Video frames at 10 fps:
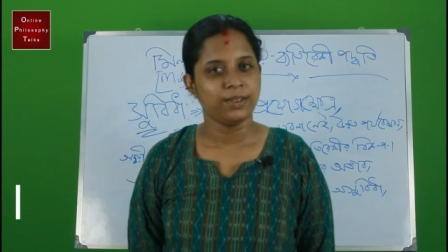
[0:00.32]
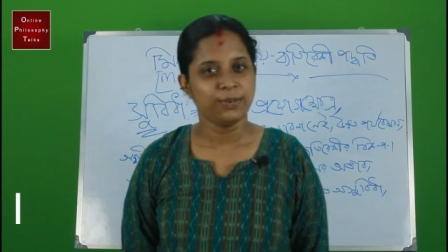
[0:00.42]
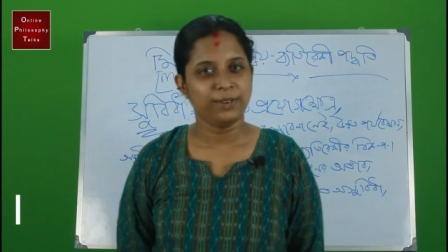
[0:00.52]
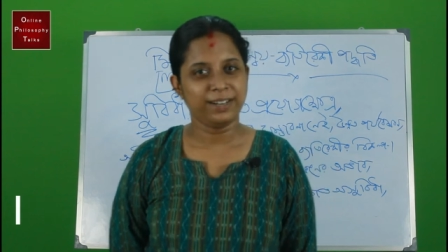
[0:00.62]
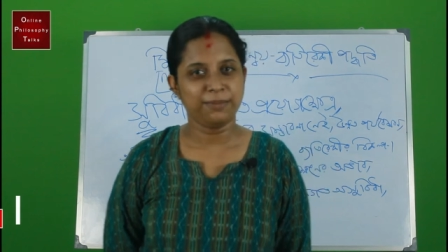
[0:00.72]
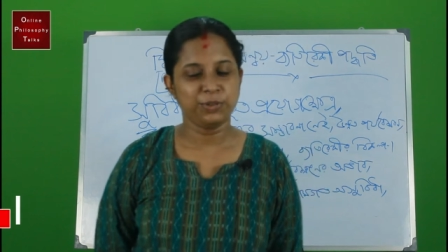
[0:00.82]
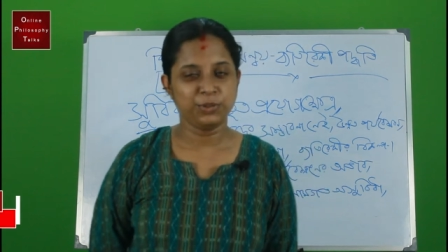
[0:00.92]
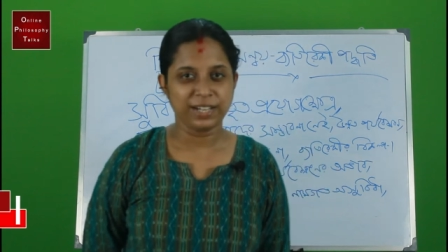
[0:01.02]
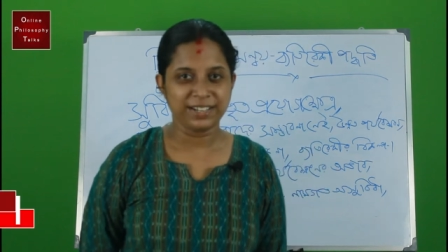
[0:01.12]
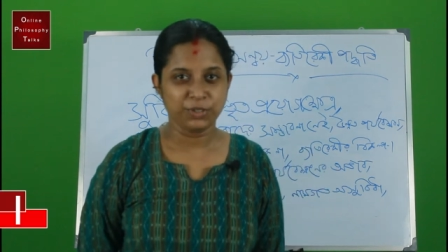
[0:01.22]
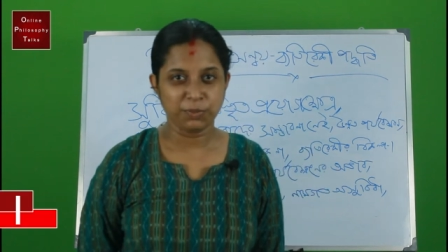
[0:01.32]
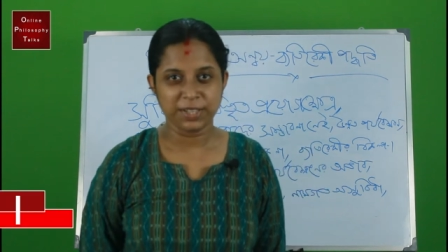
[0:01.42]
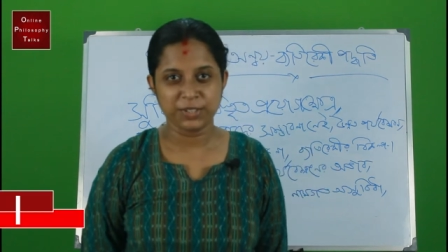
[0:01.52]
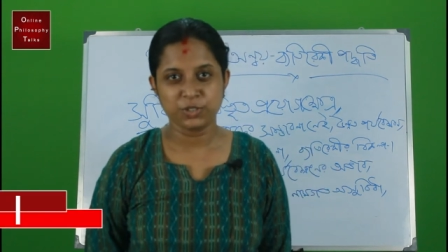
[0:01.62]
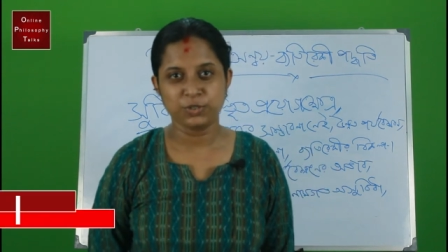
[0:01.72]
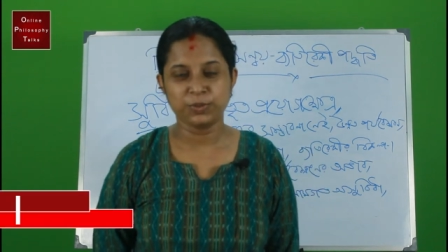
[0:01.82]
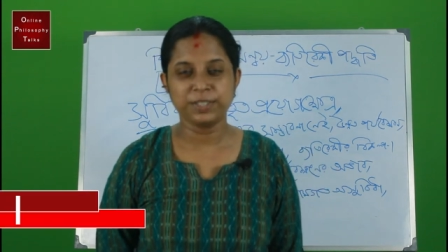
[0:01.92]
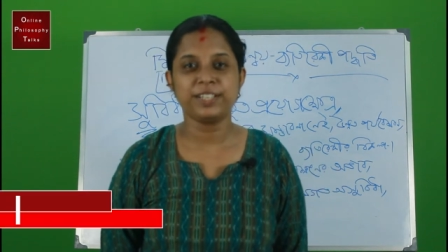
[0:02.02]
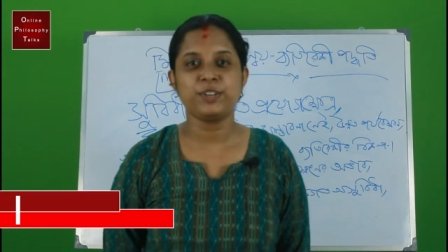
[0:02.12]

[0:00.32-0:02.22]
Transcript: ওয়েলকাম বন্ধুরা তোমরা দেখছো তোমাদের